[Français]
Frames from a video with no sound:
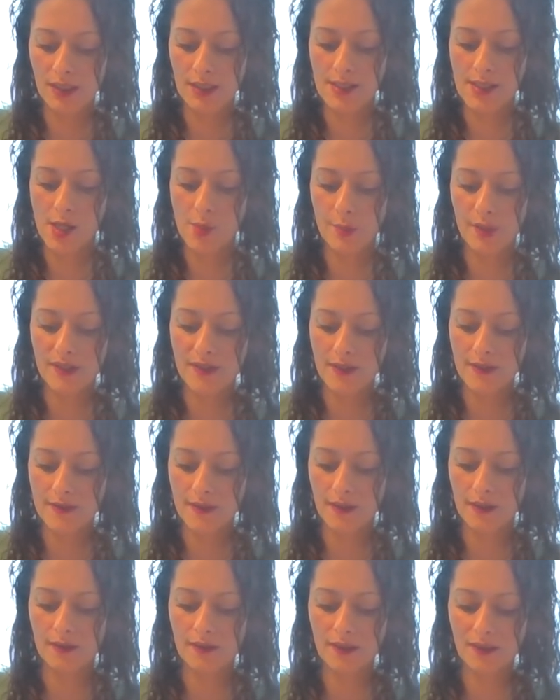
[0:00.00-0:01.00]
Il n'y a pas
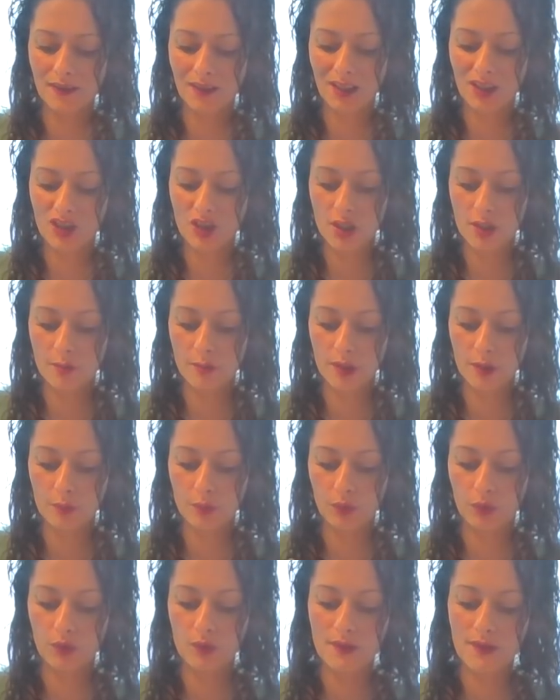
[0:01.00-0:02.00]
d'attrait chimique
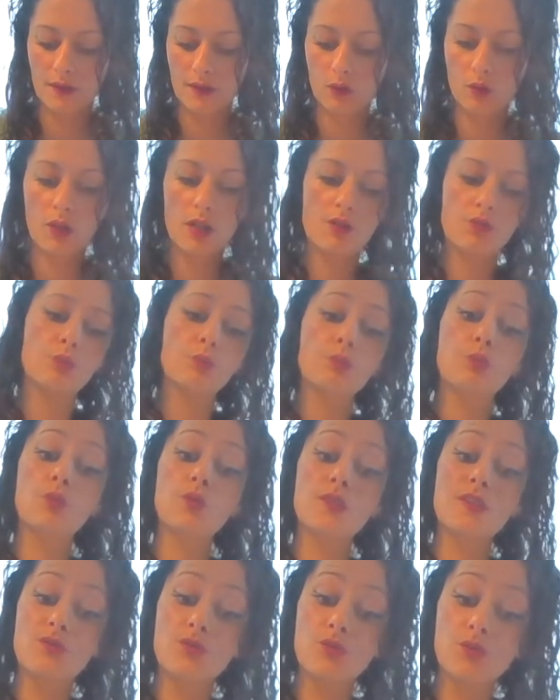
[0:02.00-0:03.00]
pour que cette relation
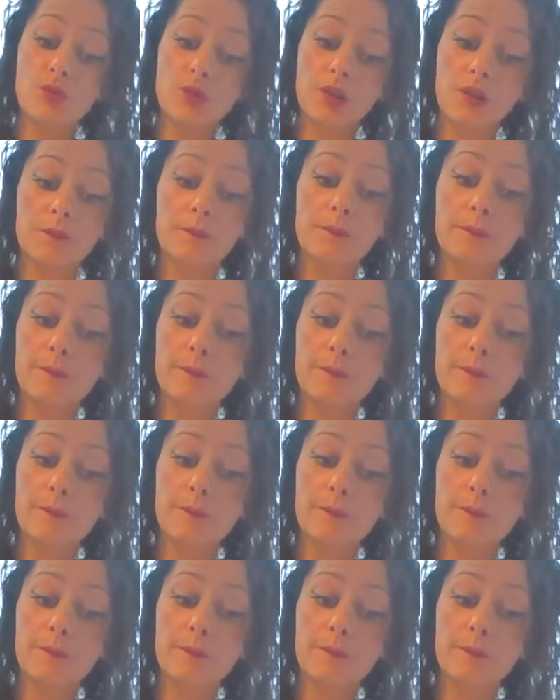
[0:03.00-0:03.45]
puisse durer.